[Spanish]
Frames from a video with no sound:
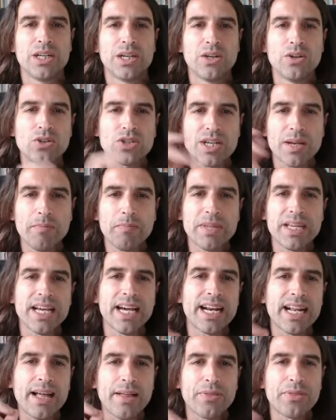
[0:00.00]
nos
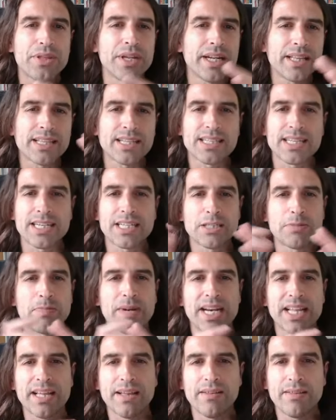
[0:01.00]
enviara a ciertas
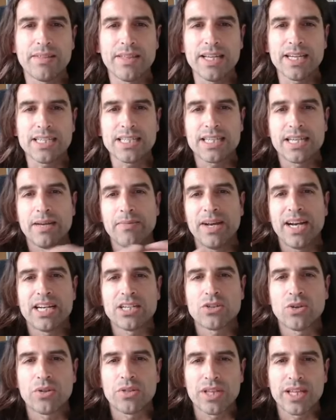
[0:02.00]
experiencias que van
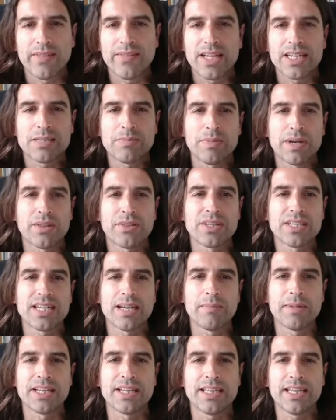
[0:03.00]
asociadas
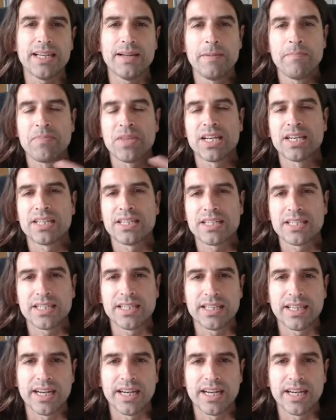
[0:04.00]
precisamente si